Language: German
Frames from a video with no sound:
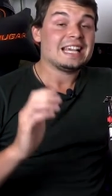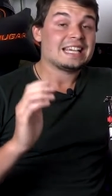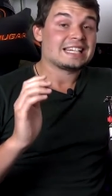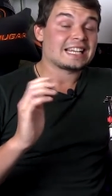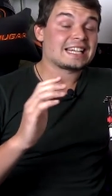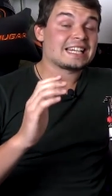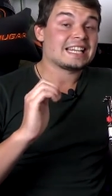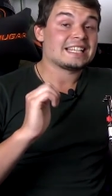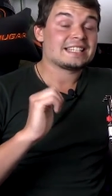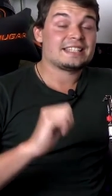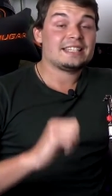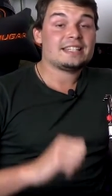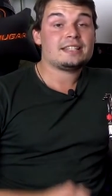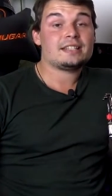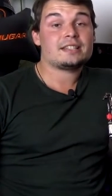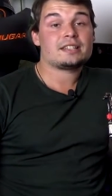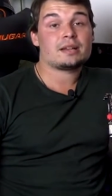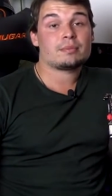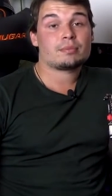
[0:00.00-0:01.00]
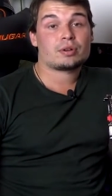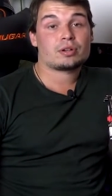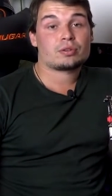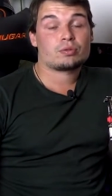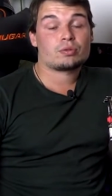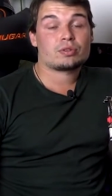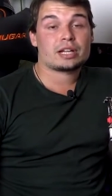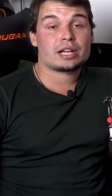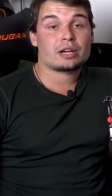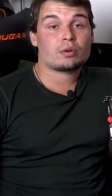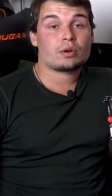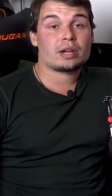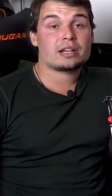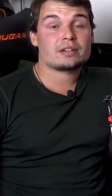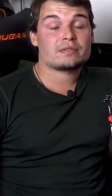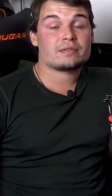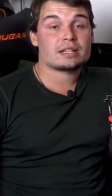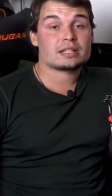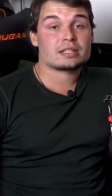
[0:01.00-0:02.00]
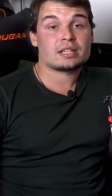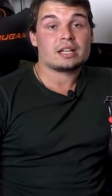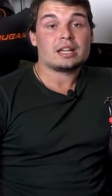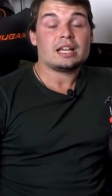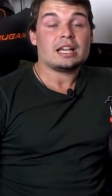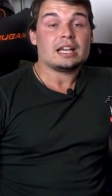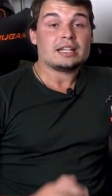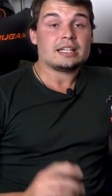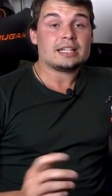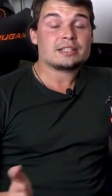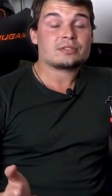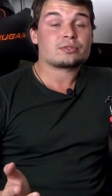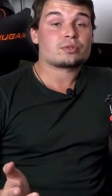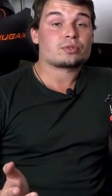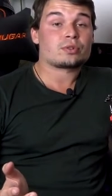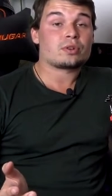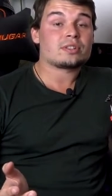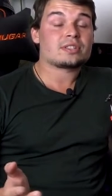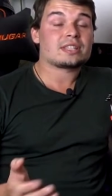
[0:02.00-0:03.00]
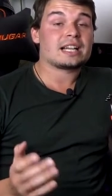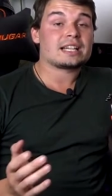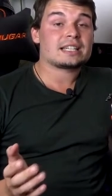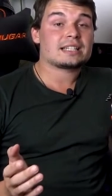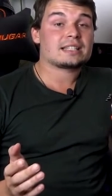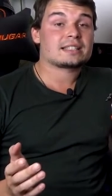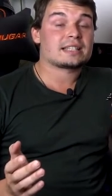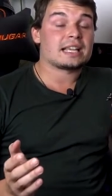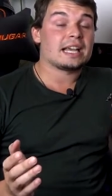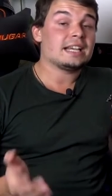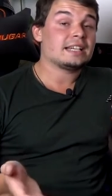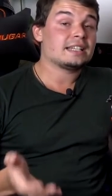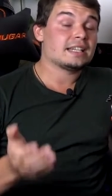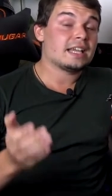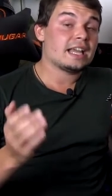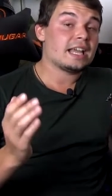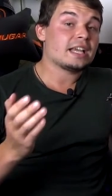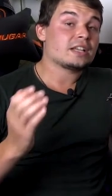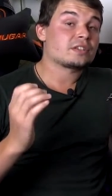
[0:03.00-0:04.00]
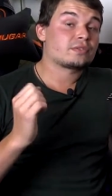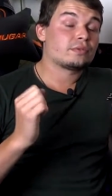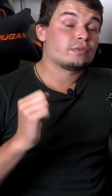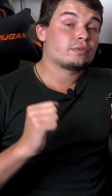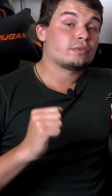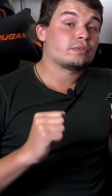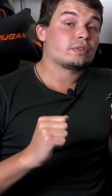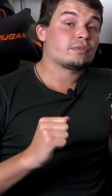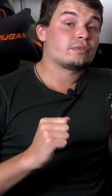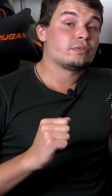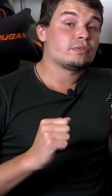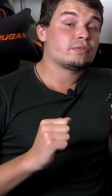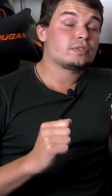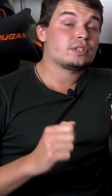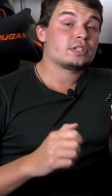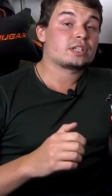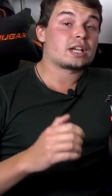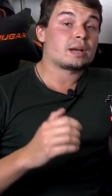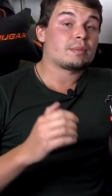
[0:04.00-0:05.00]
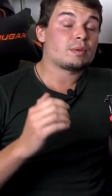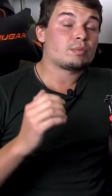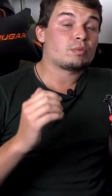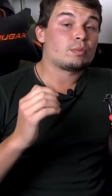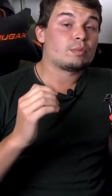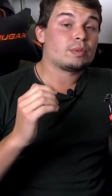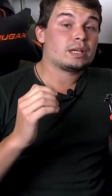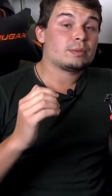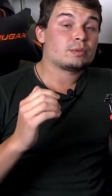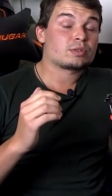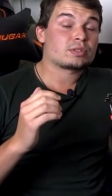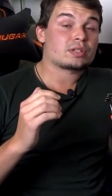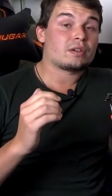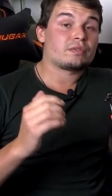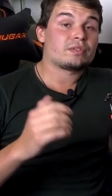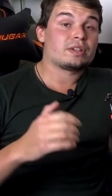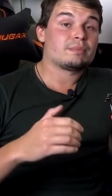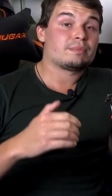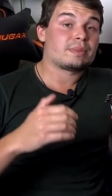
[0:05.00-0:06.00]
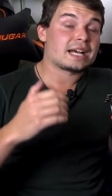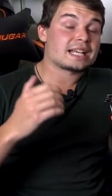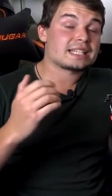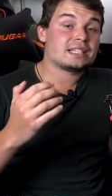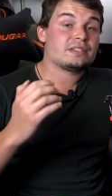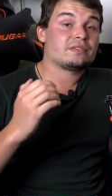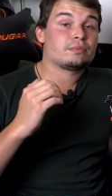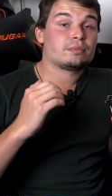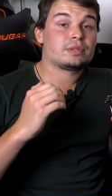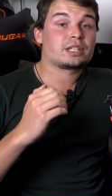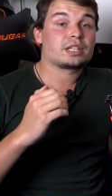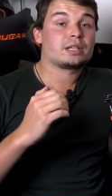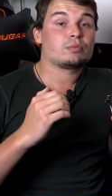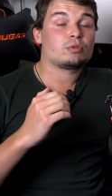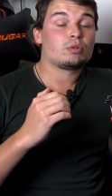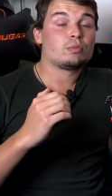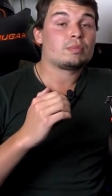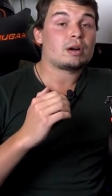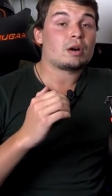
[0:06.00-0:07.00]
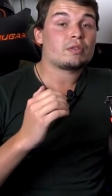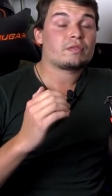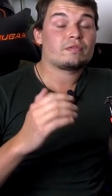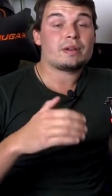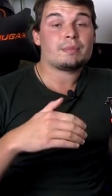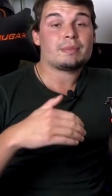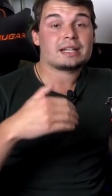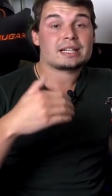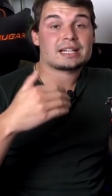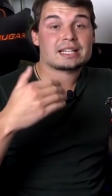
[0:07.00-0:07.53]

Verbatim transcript: dann sinkt die Temperatur da noch etwas. Nichtsdestotrotz hat gezeigt, eine RX 550 kann man problemlos auf einen passiven Betrieb umbauen, wenn man